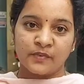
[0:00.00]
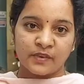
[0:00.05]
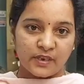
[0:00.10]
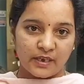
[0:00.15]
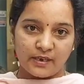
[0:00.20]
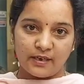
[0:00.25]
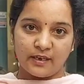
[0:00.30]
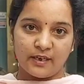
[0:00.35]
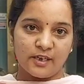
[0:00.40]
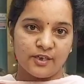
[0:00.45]

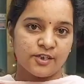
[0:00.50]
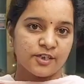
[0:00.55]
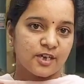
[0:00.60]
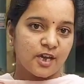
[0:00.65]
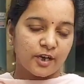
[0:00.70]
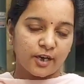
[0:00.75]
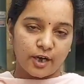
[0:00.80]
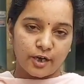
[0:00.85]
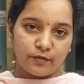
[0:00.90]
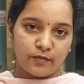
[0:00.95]
ధిక్కరించి
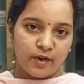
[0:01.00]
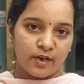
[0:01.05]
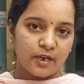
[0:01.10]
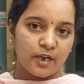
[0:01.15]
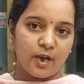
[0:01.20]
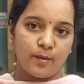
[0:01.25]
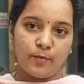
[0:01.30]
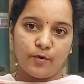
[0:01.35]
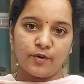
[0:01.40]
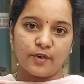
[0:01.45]
నాకు ఎటువంటి
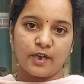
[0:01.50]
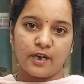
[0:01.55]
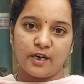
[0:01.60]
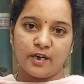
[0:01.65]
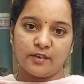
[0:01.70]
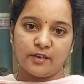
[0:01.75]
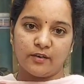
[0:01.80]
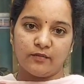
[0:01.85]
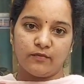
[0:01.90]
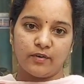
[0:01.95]
అమౌంట్
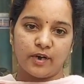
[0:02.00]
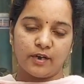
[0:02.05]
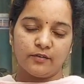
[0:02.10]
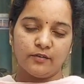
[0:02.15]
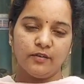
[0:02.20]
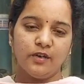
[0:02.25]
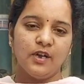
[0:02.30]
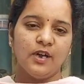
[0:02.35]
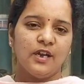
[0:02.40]
అనేది ఇవ్వలేదు